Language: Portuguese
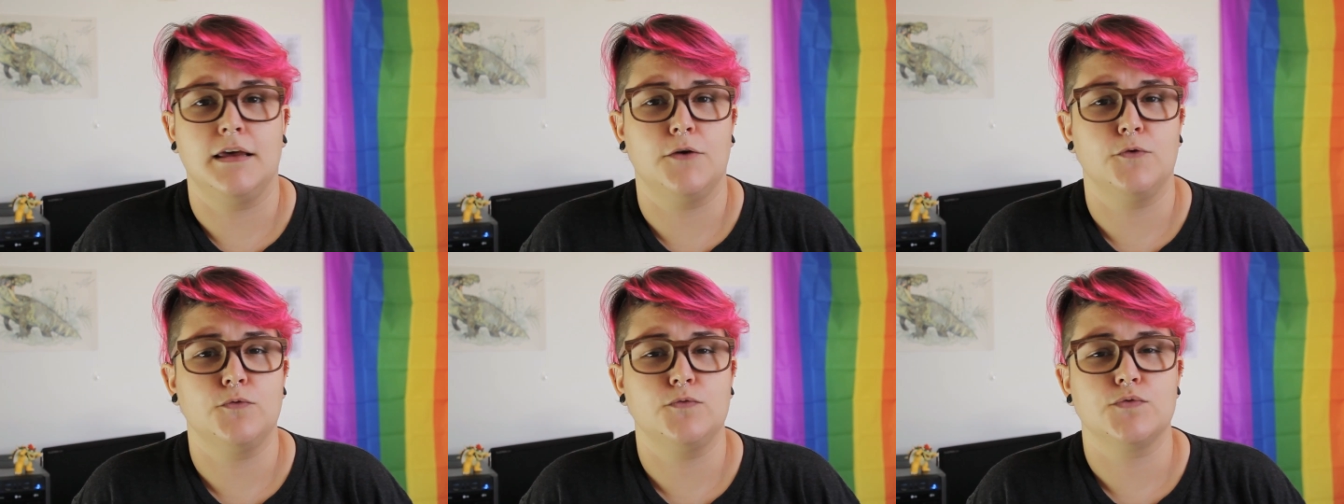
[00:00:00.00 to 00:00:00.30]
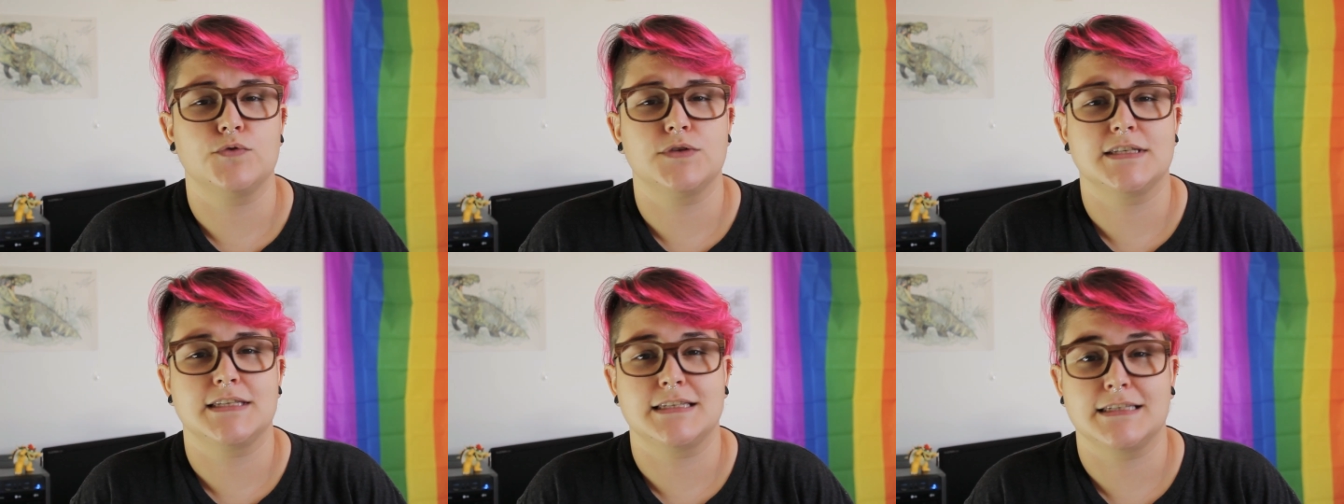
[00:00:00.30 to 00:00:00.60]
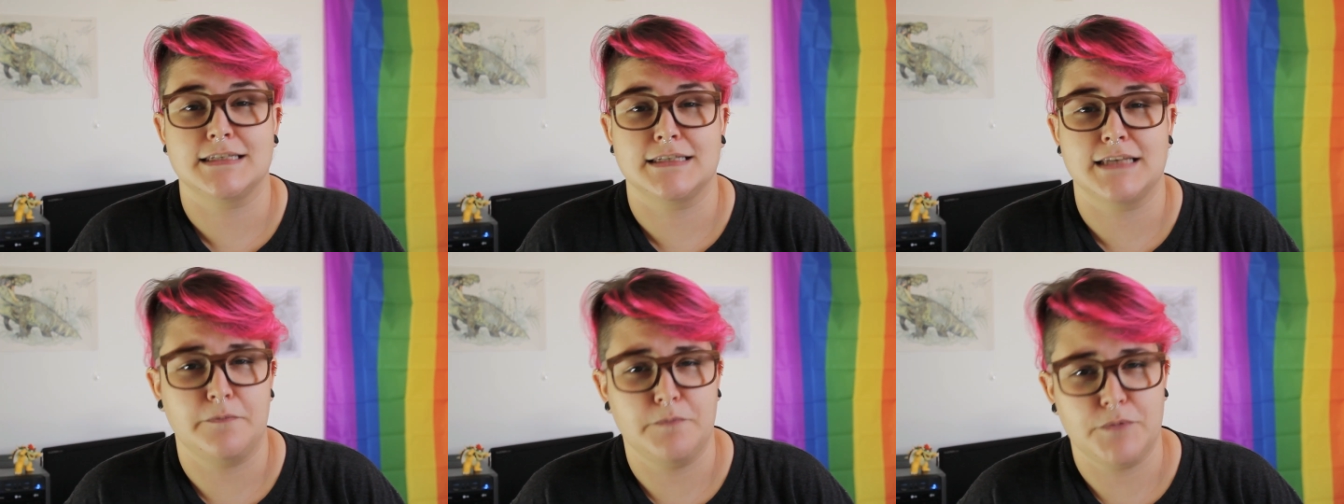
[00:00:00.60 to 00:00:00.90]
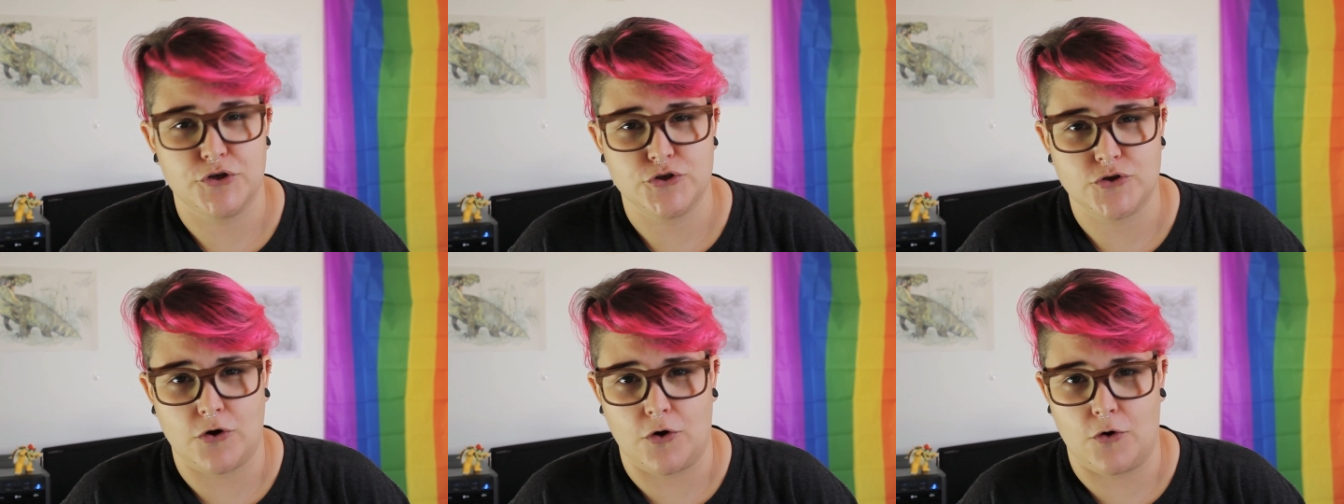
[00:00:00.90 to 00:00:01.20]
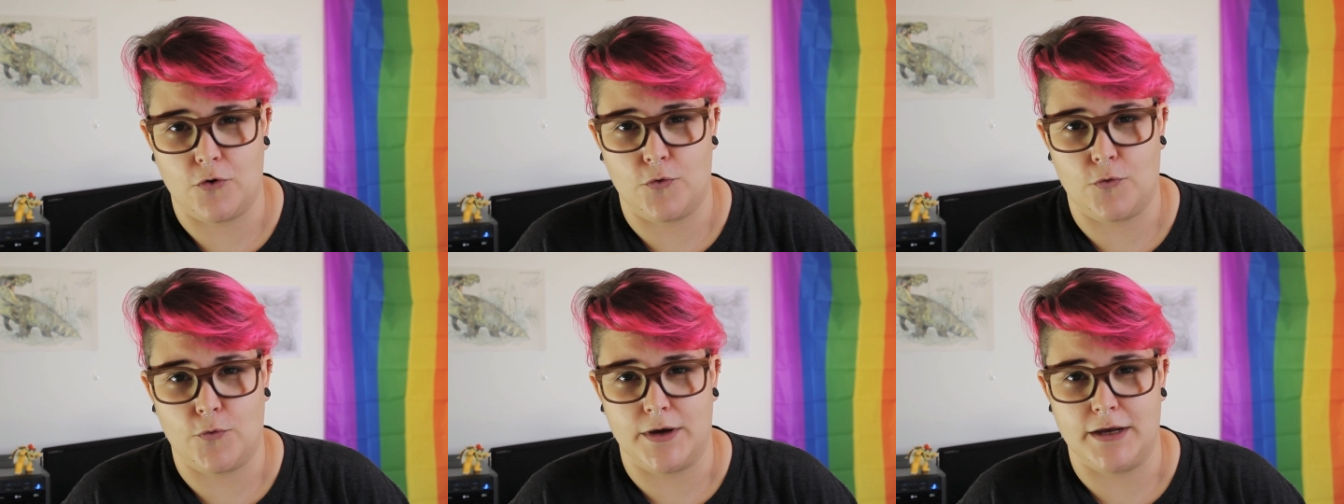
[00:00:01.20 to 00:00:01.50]
Eu sempre
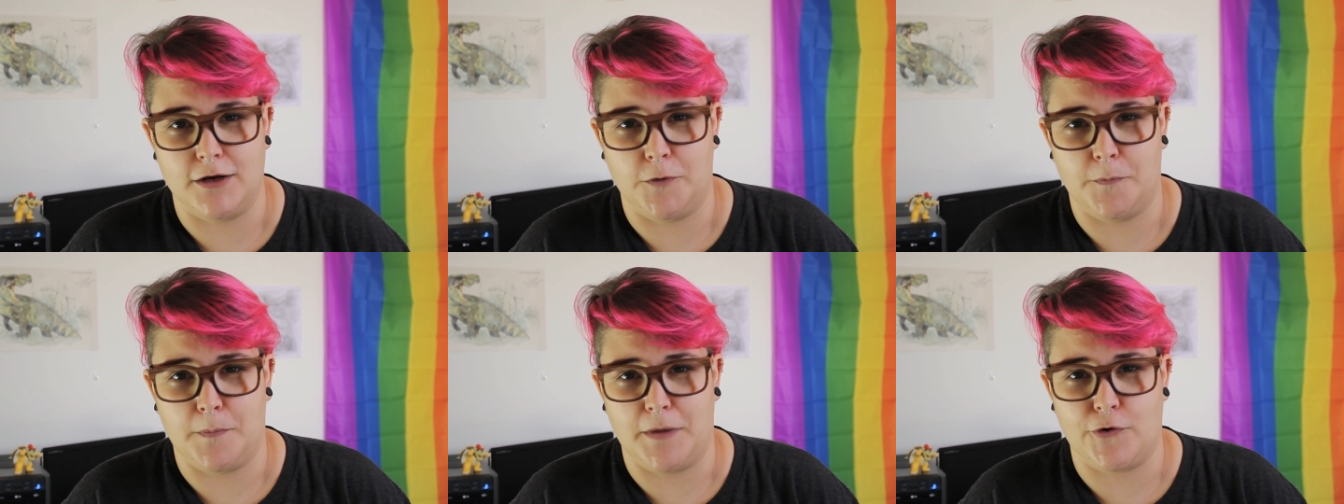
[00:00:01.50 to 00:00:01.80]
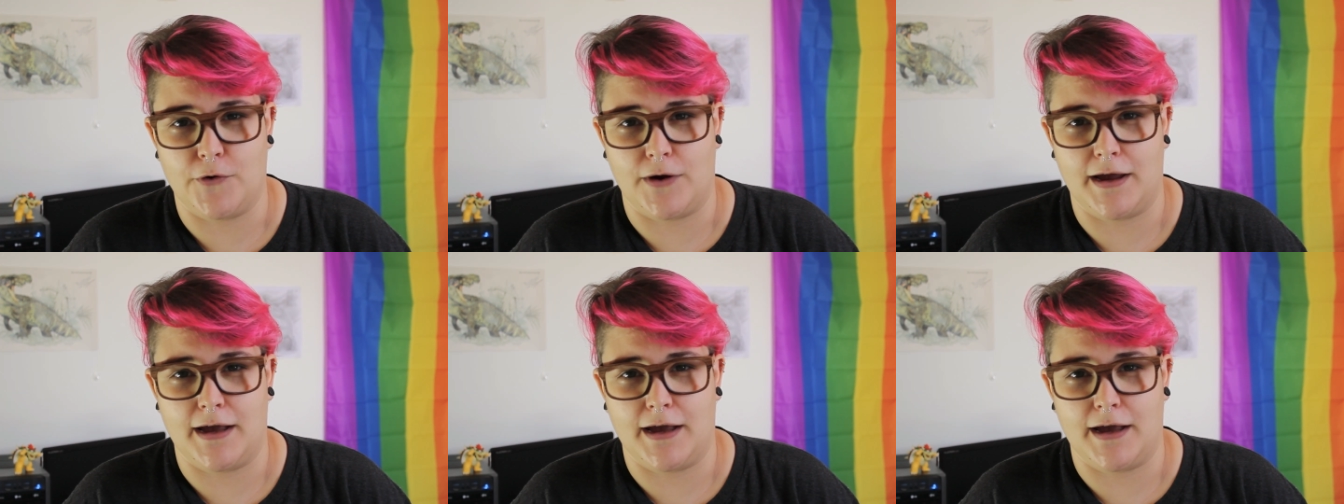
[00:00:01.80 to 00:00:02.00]
jogo com ele no Mario